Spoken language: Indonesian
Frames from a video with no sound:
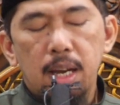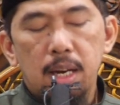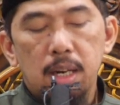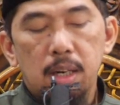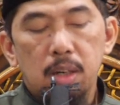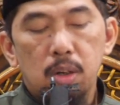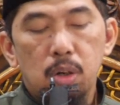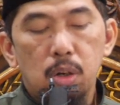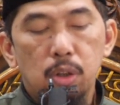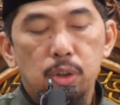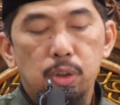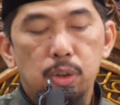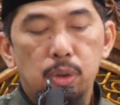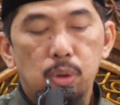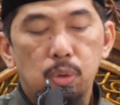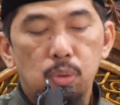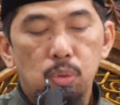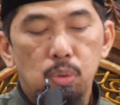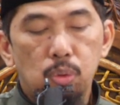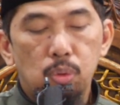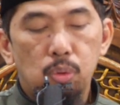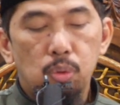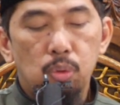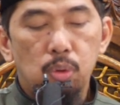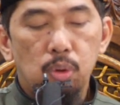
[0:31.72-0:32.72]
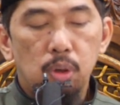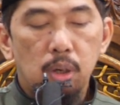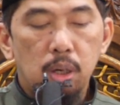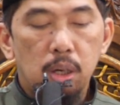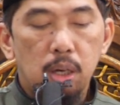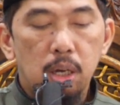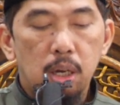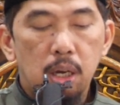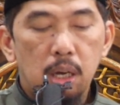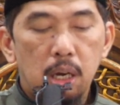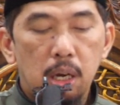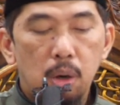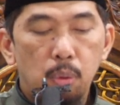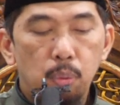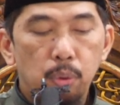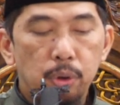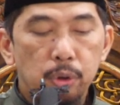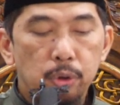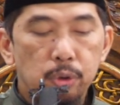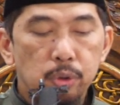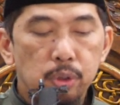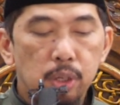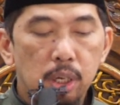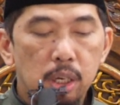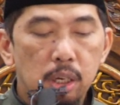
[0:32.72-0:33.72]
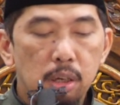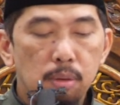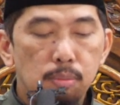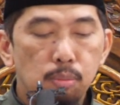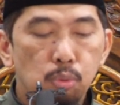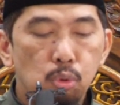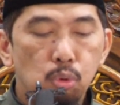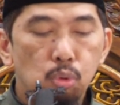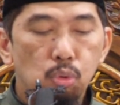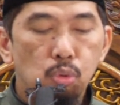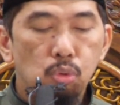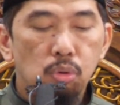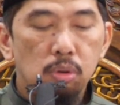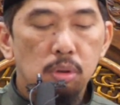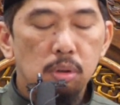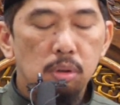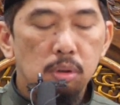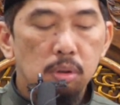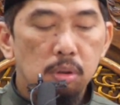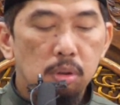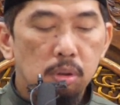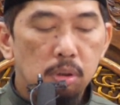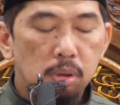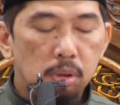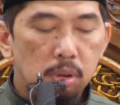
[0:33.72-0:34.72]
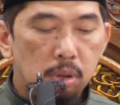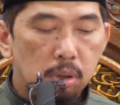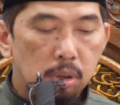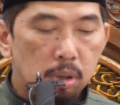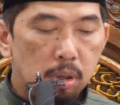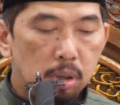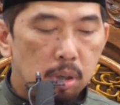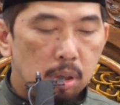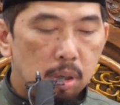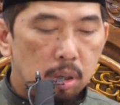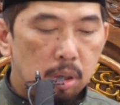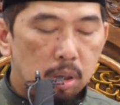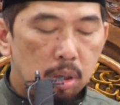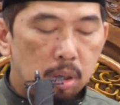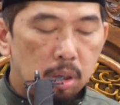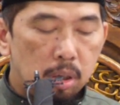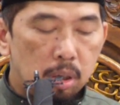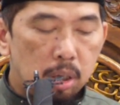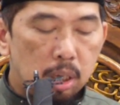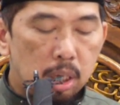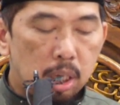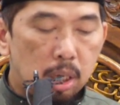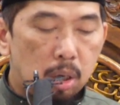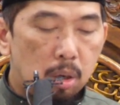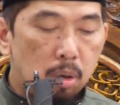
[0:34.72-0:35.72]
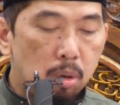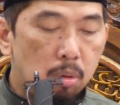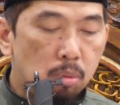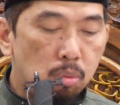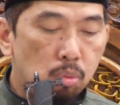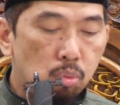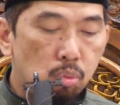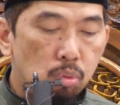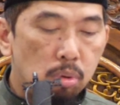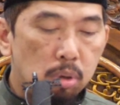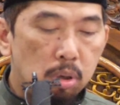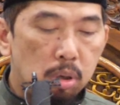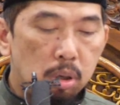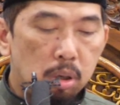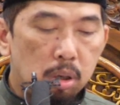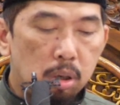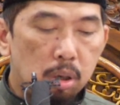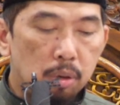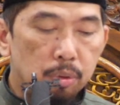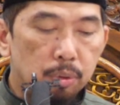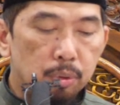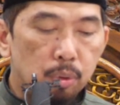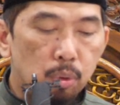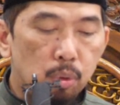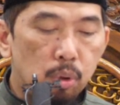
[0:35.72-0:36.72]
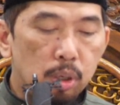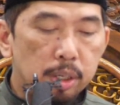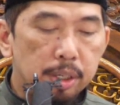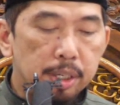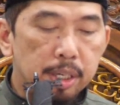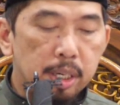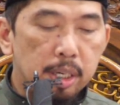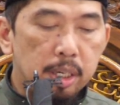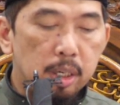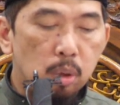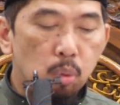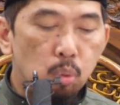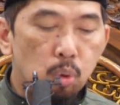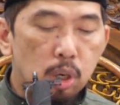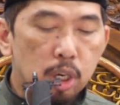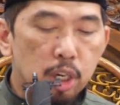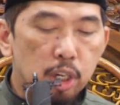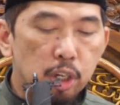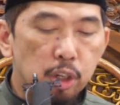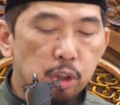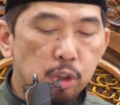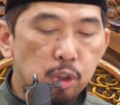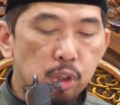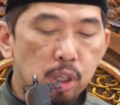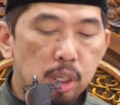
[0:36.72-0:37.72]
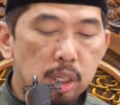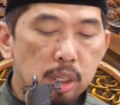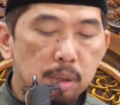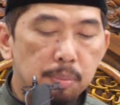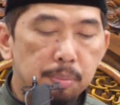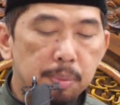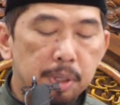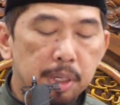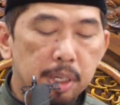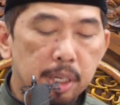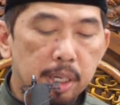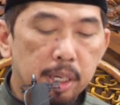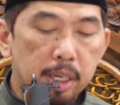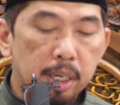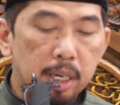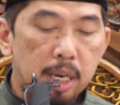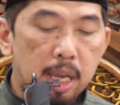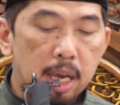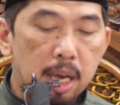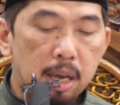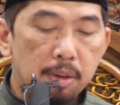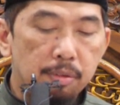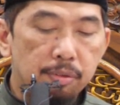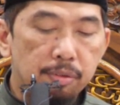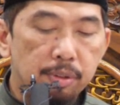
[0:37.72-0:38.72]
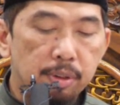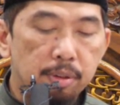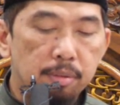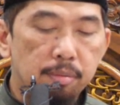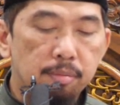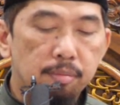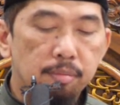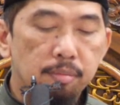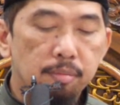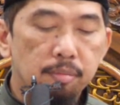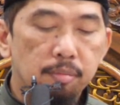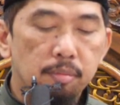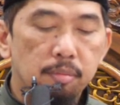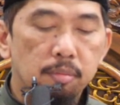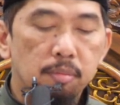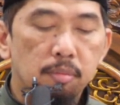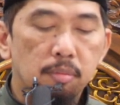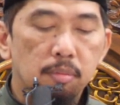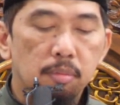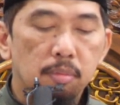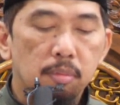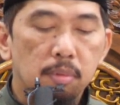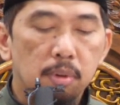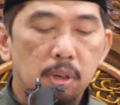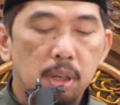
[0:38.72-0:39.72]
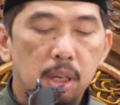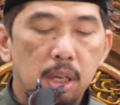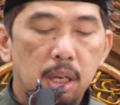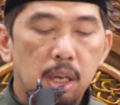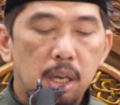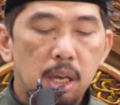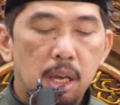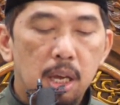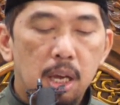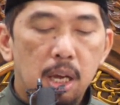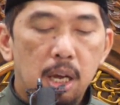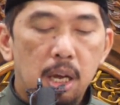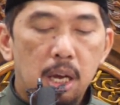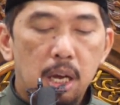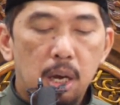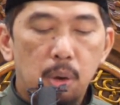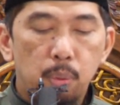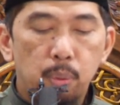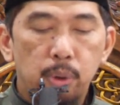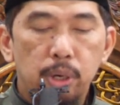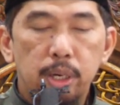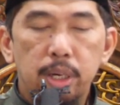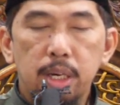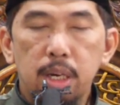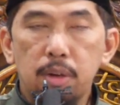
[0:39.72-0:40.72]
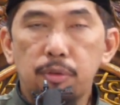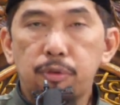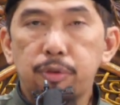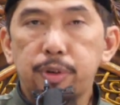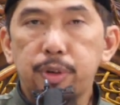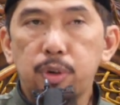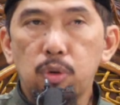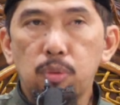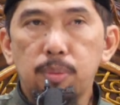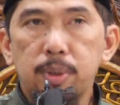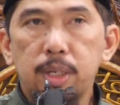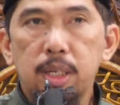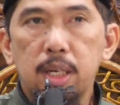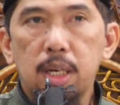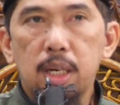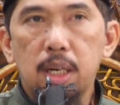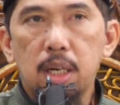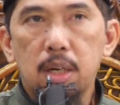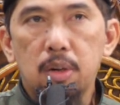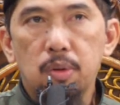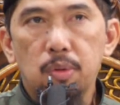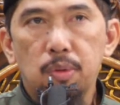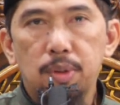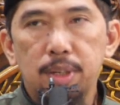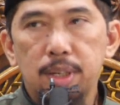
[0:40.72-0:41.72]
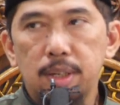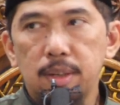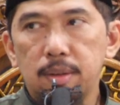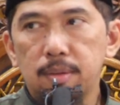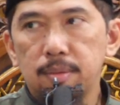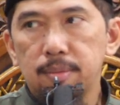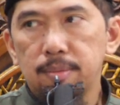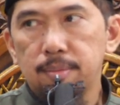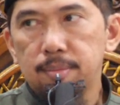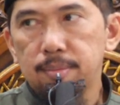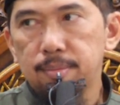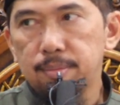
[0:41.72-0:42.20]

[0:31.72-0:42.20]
al-qatlu aw salbu aw qat'ul yadi war rijli min khilafin aw nafyu min al-ardi